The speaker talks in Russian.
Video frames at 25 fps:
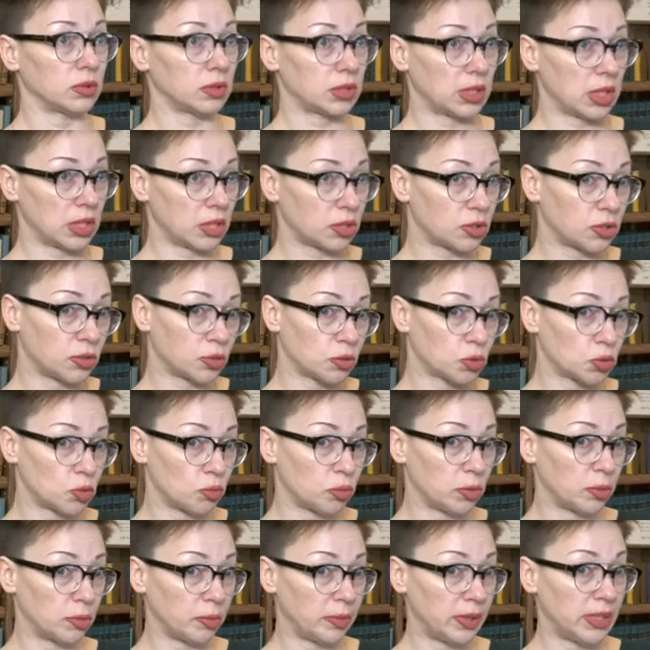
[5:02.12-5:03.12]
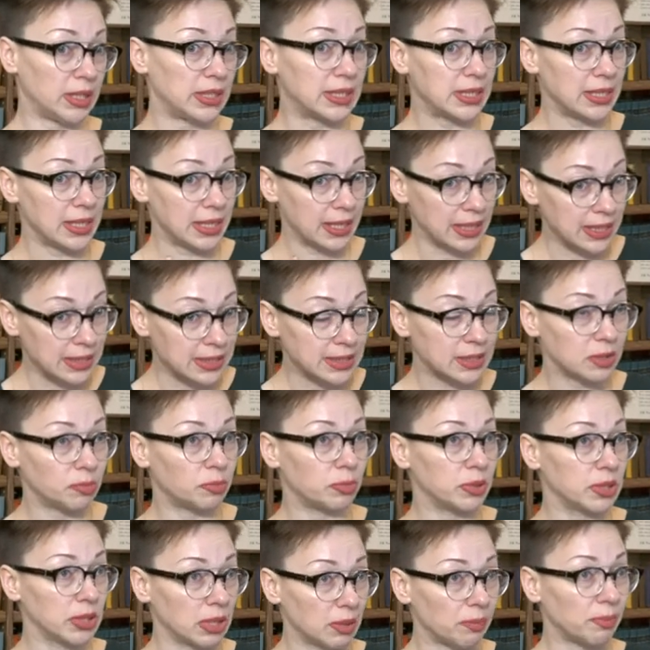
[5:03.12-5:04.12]
так, чтобы интересно
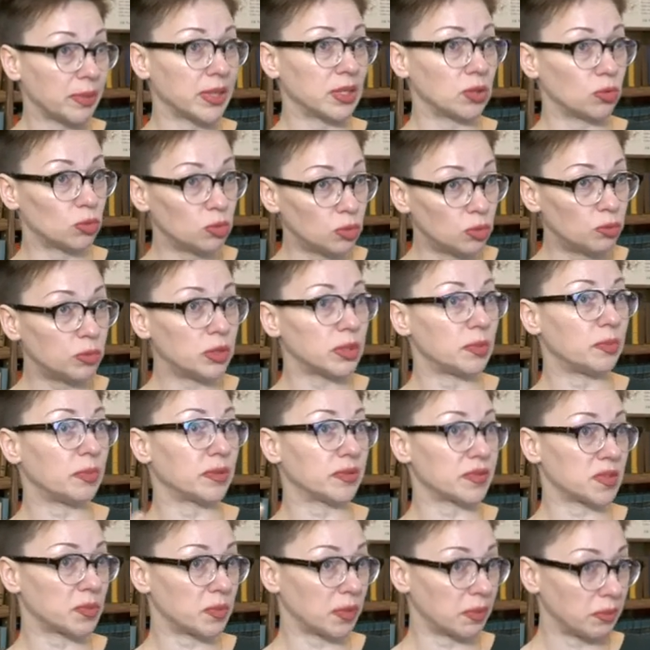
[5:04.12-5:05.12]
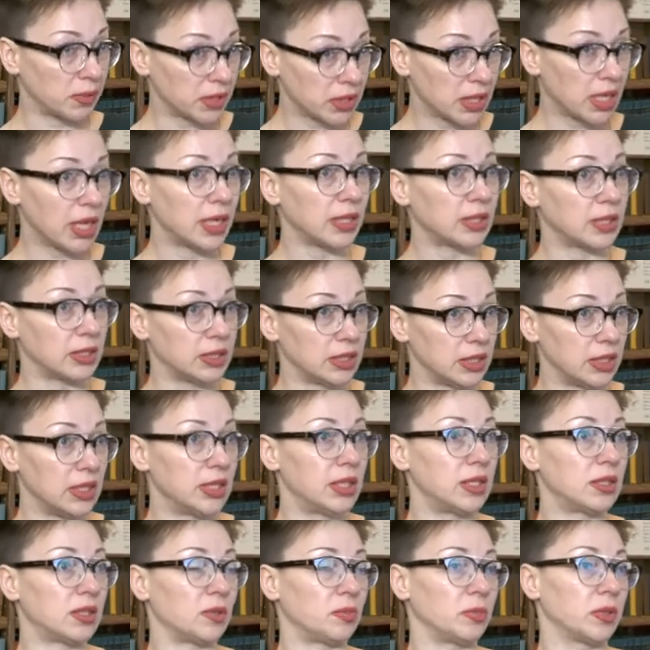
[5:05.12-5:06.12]
было подумать, повспоминать,
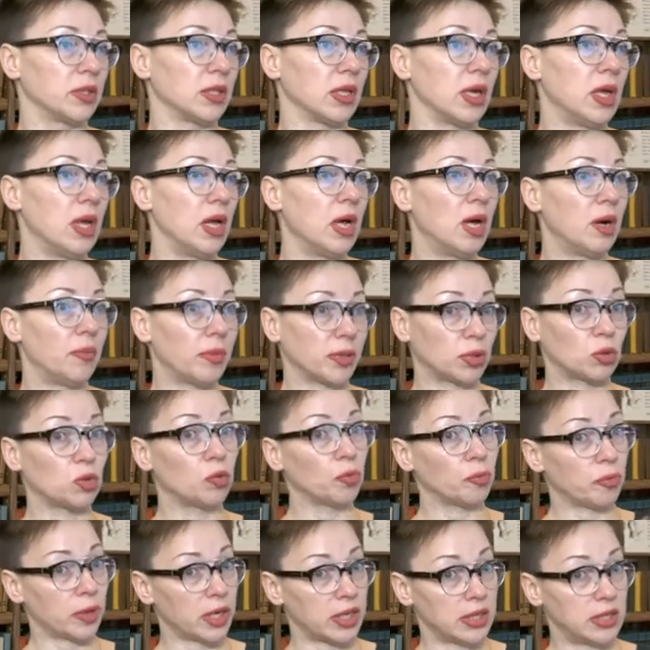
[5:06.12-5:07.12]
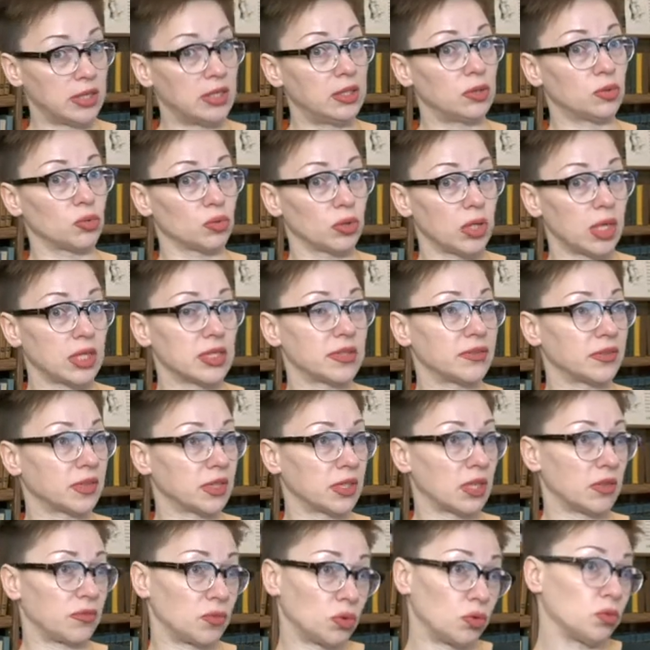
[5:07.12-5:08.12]
где это было, потом пройти туда
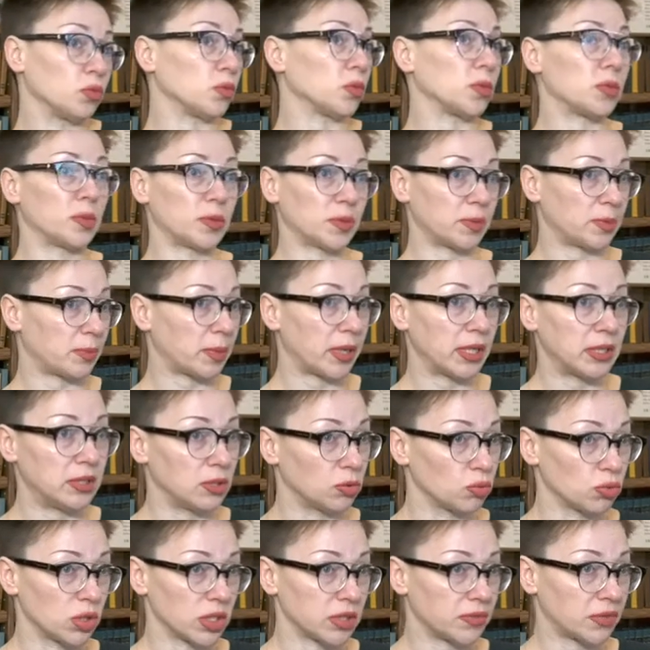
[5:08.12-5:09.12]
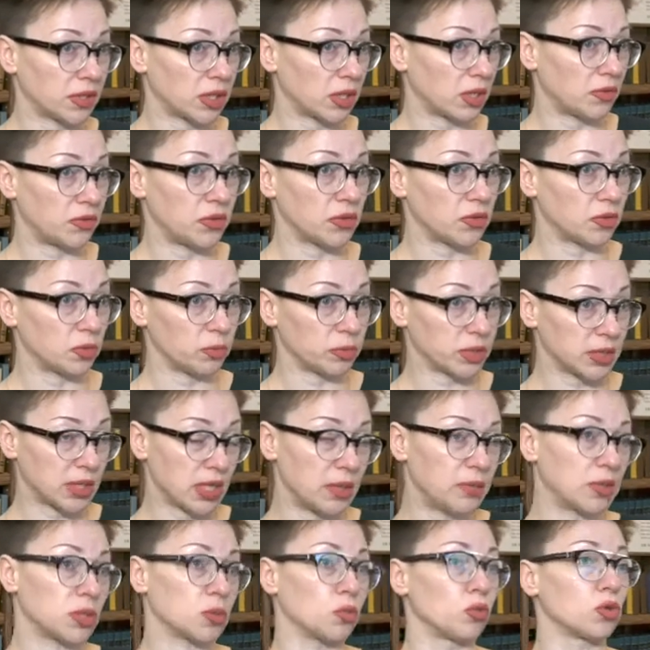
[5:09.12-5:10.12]
сфотографировать, ну, пройти туда сфотографировать мы
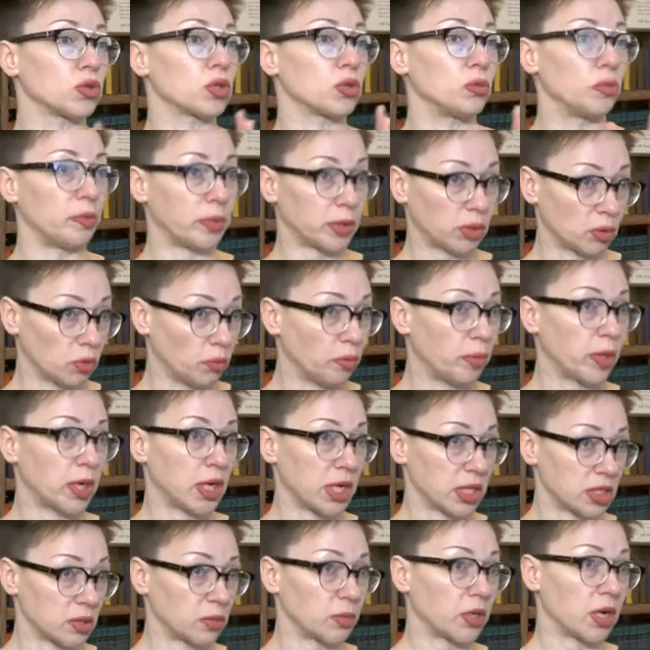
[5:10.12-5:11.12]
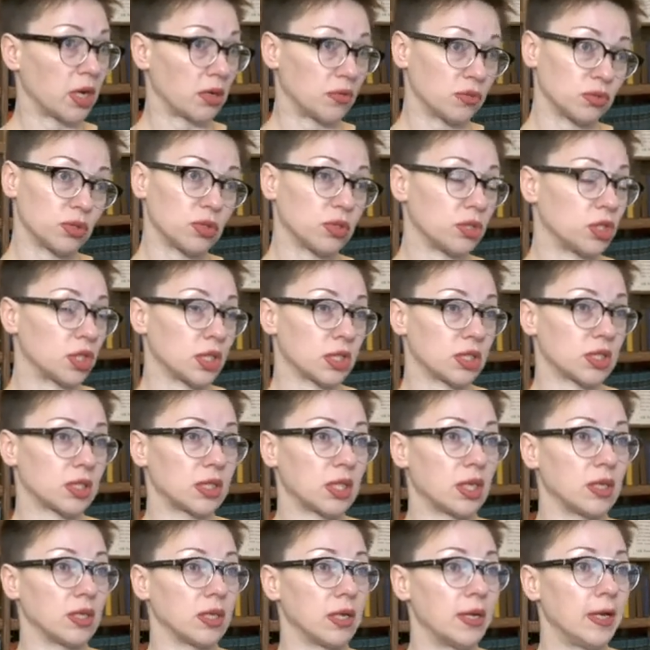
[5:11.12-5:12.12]
сами сможем, потом покажем, как вот сейчас
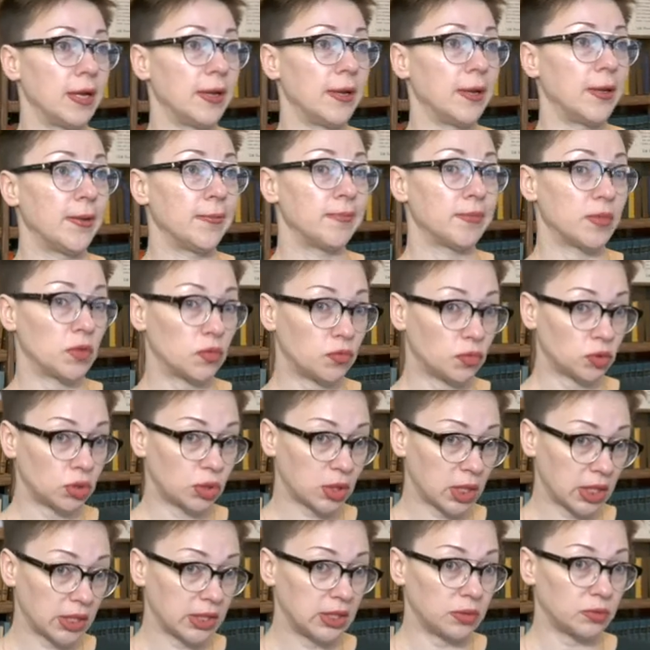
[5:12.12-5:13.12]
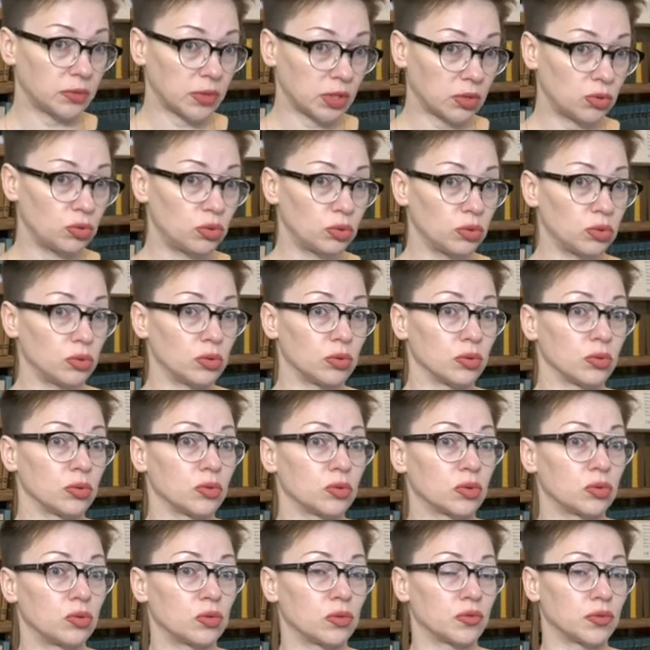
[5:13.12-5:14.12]
стало. Ну вот хотим
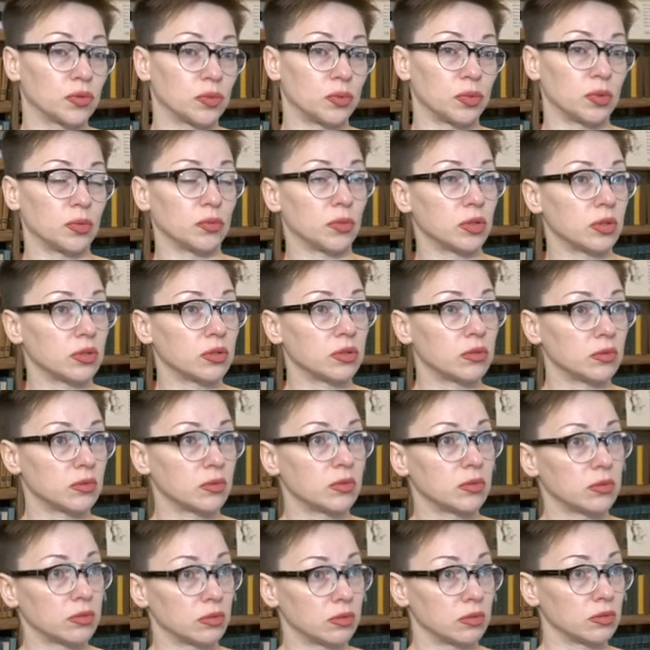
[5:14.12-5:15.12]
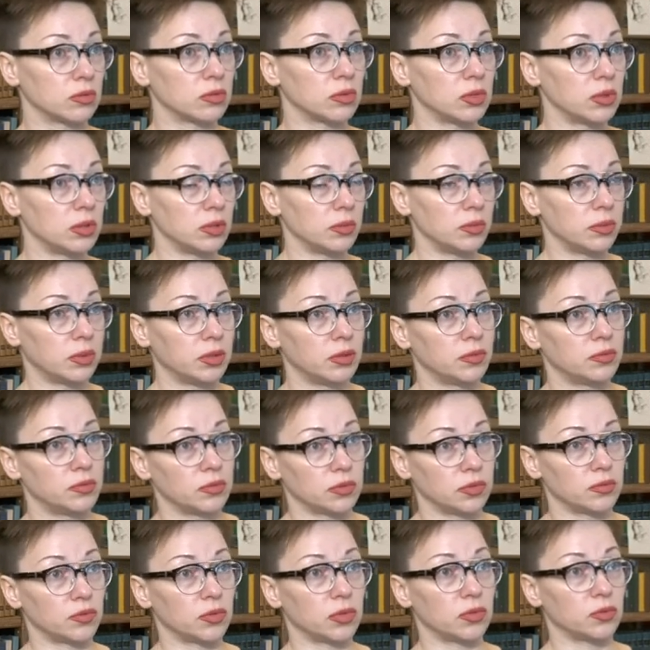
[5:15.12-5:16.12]
такую штуку вспомнить э, и, и, и,
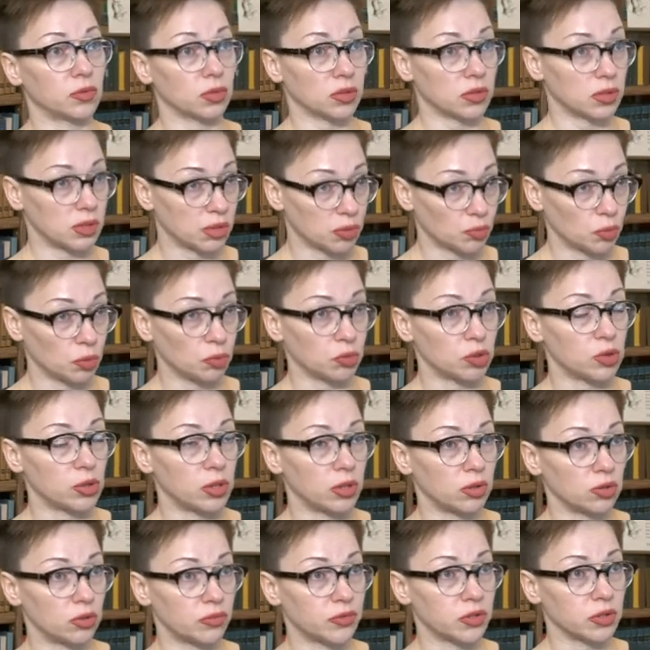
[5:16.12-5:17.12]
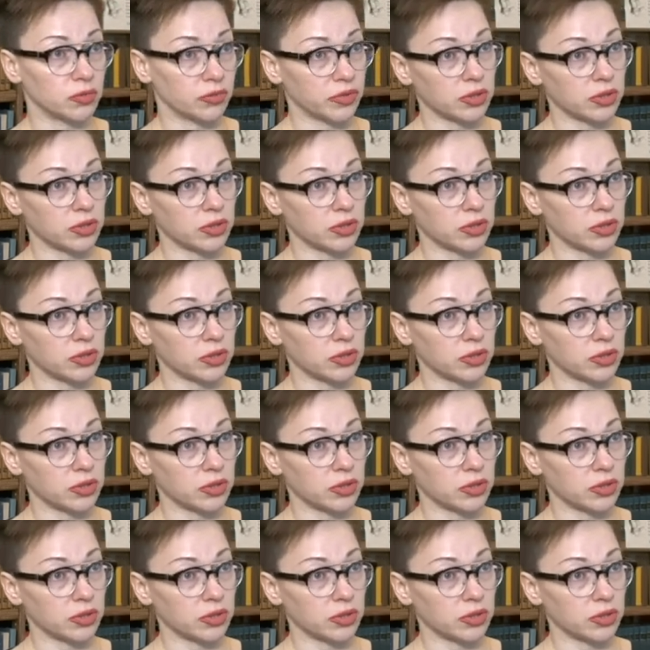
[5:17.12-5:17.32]
вот и с помощью ленивцев